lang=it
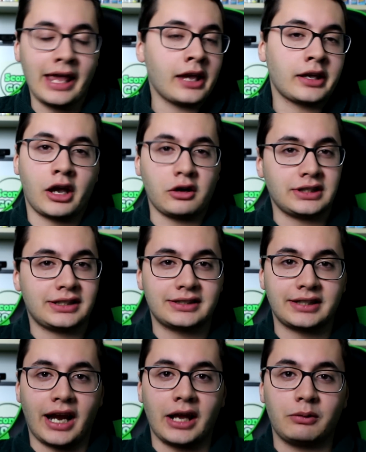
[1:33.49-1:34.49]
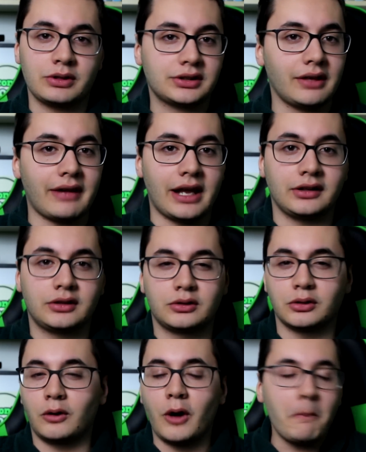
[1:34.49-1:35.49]
E che cosa ci sarà in questo
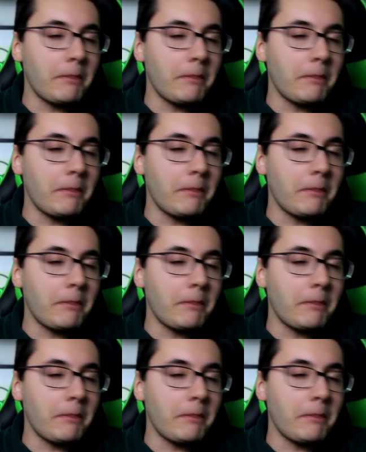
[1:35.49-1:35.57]
evento?